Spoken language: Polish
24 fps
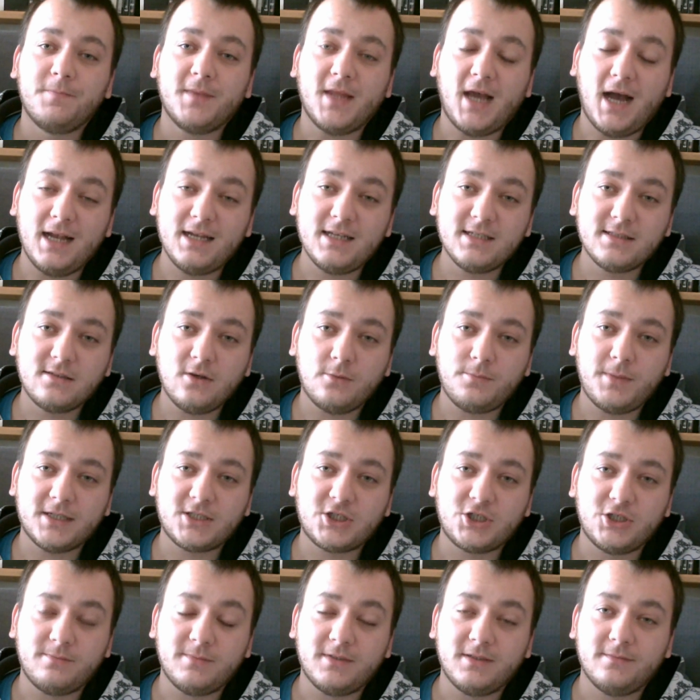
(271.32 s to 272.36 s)
Ale
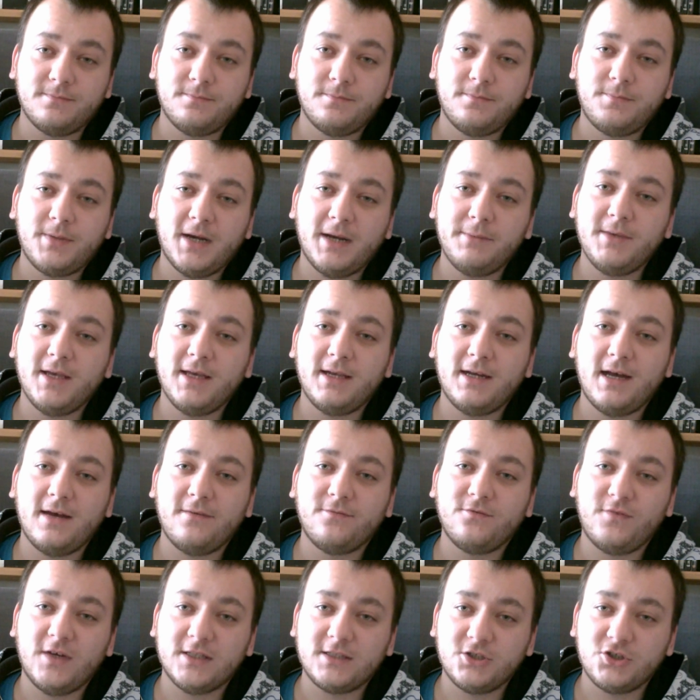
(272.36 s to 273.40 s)
zobaczymy. Premiera
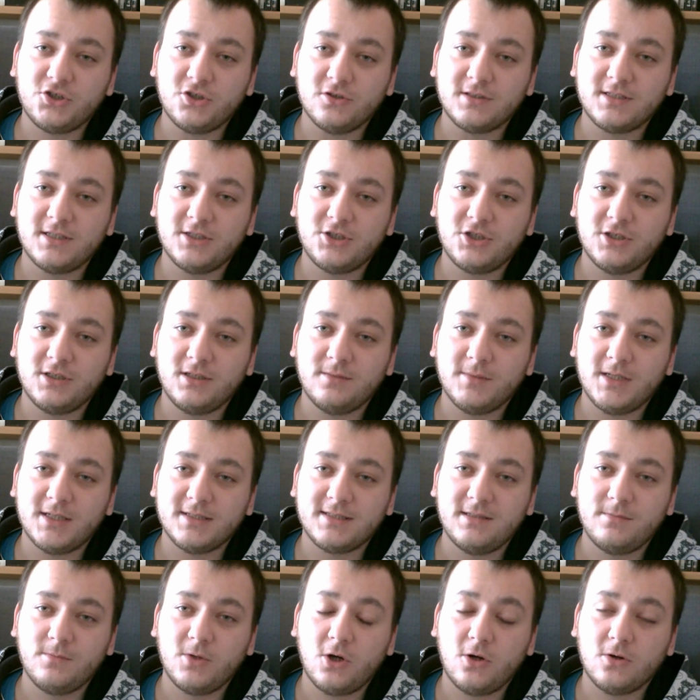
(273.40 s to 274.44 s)
w
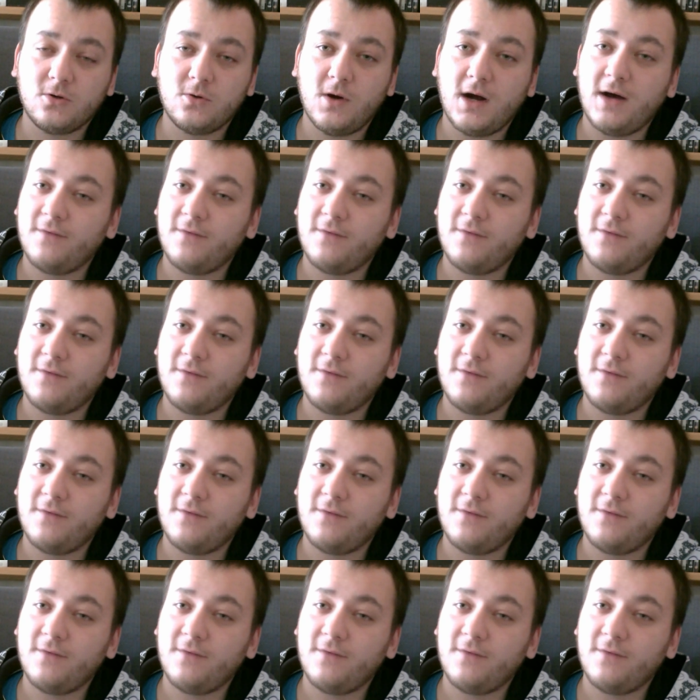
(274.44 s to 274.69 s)
2017 roku,